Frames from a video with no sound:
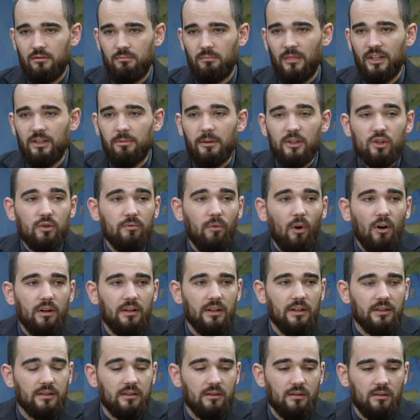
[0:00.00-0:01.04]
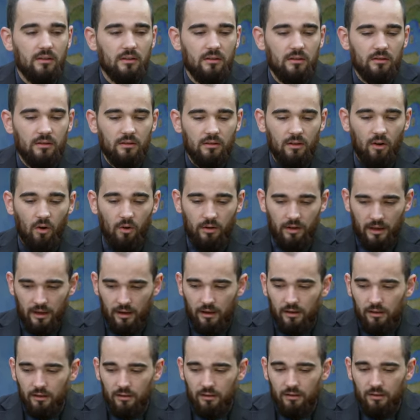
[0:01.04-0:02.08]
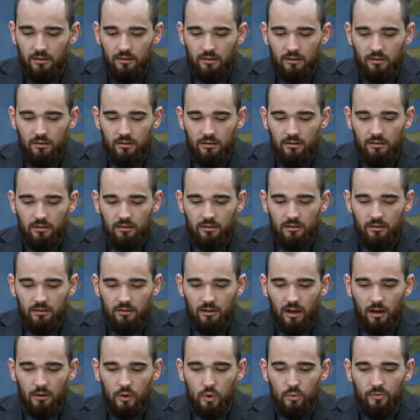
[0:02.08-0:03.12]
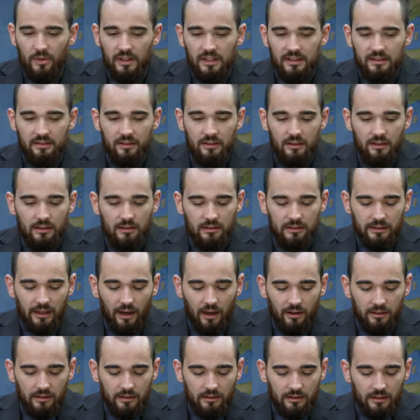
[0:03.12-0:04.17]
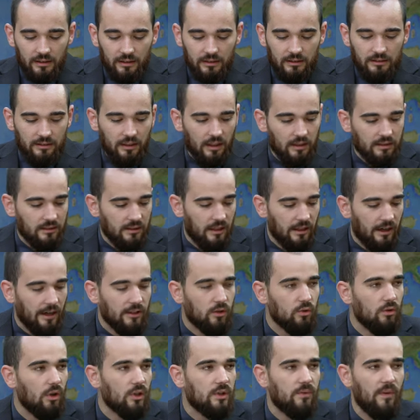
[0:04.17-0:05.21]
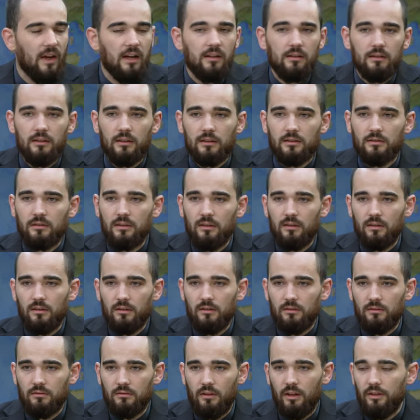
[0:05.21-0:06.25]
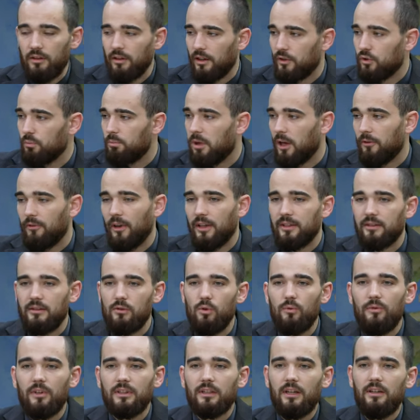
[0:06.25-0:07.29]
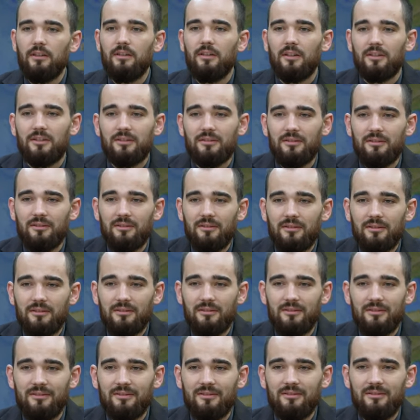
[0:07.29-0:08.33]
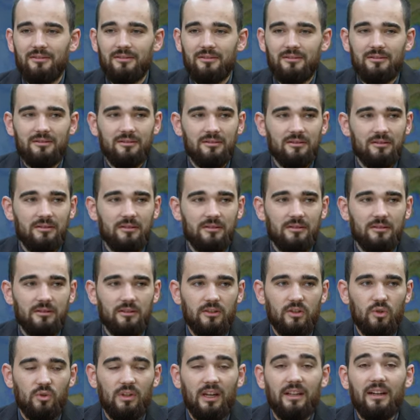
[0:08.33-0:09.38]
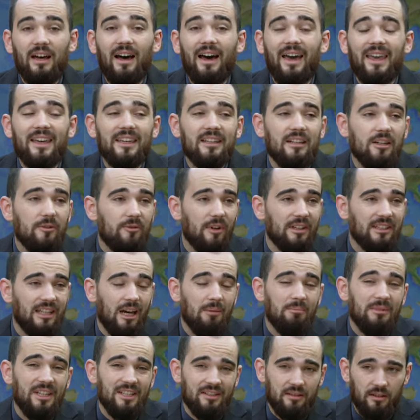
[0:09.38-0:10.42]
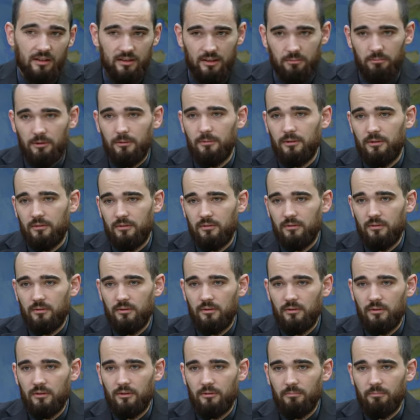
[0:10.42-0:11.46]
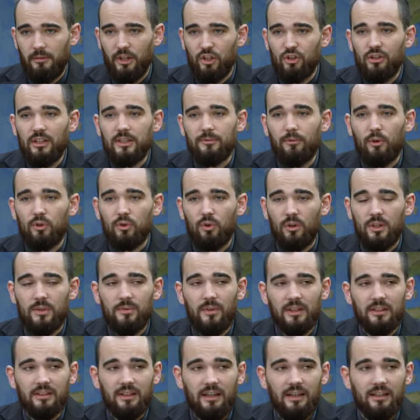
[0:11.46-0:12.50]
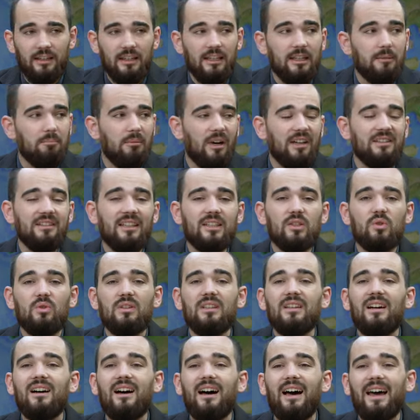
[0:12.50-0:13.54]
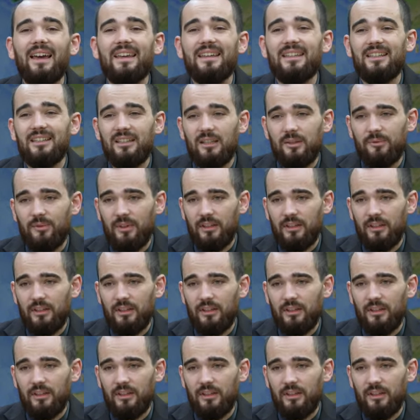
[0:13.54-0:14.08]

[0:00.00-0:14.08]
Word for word: Manche Menschen wollen nicht. Okay, aber du willst gerne, dass Errettung aus Werken ist. Na, hier hast du ein paar Verse, die du verdrehen kannst. Zu deiner eigenen Verdammnis, sagt die Bibel. Menschen, die das Wort Gottes verdrehen, machen das zu ihrer eigenen